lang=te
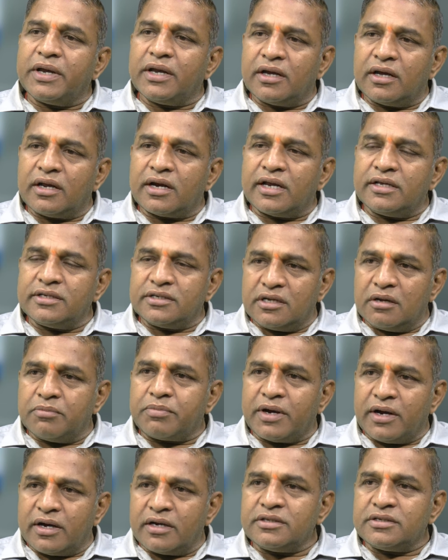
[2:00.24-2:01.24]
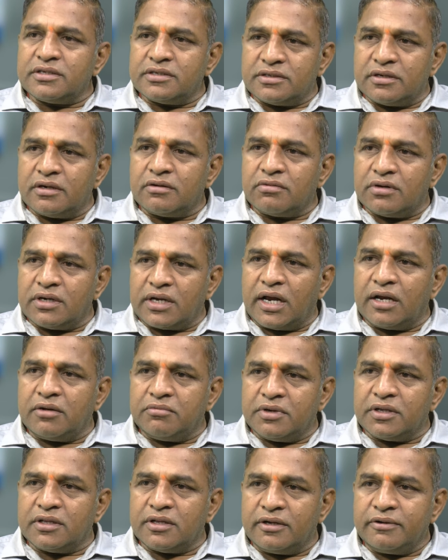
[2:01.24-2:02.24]
పైగా రాజకీయ ప్రయాణం చేసినటువంటి ఆయన
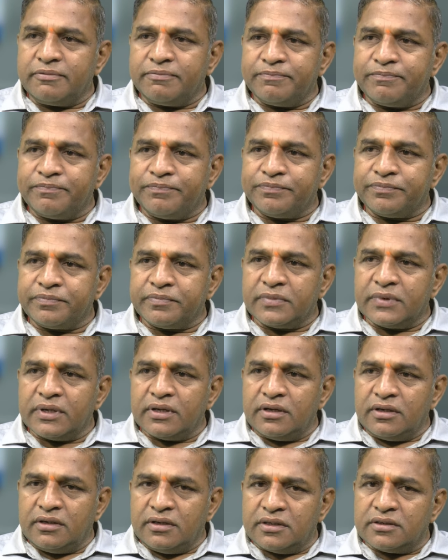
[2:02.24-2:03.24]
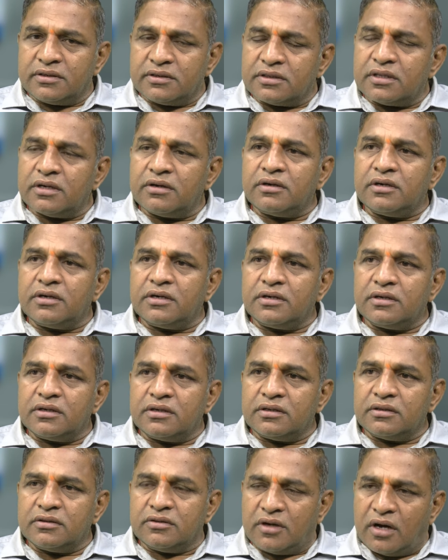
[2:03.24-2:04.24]
మీద ఎంత
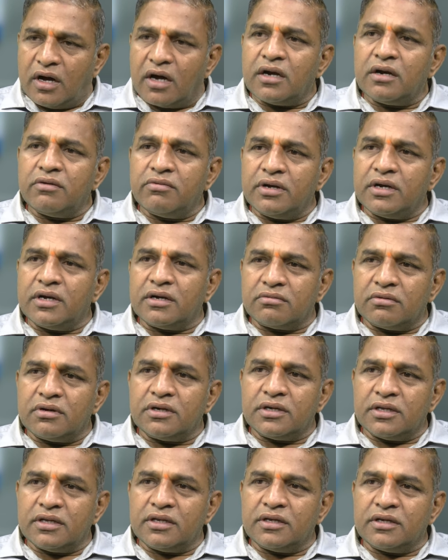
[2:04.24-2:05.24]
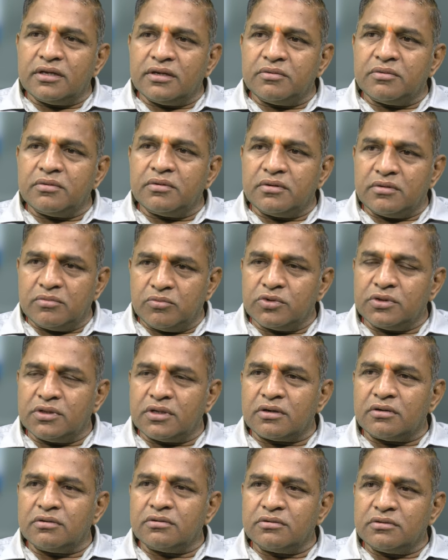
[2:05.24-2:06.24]
దారుణమైనటువంటి
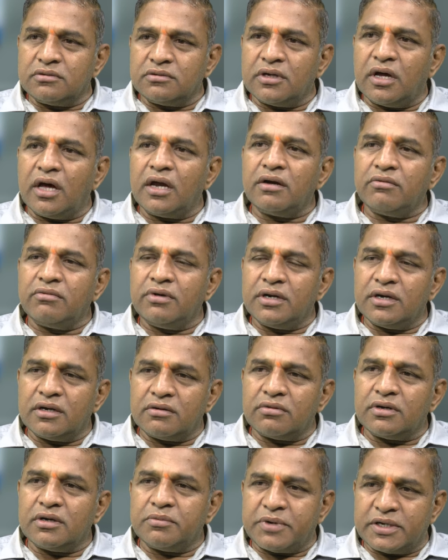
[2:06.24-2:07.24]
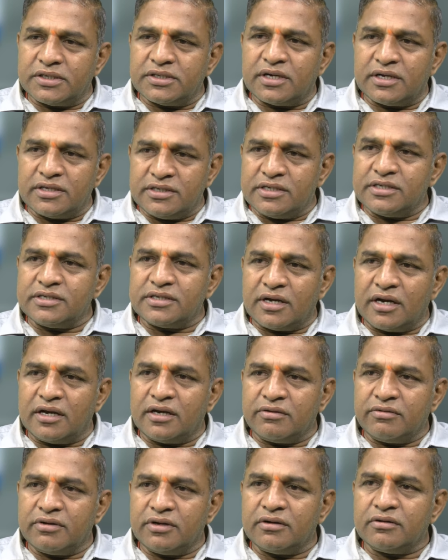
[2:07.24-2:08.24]
ముద్రలు దారుణమైనటువంటి ప్రచారం
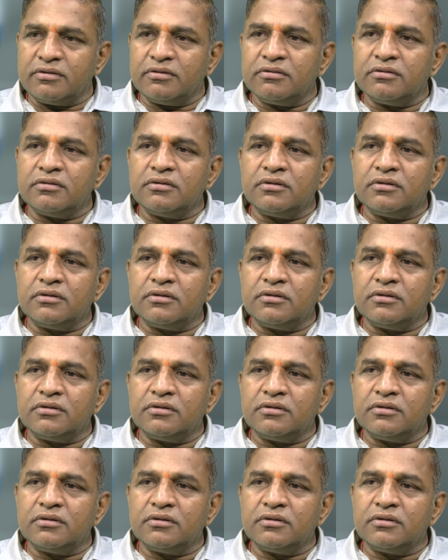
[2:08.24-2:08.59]
చేశారంటే వీళ్ళు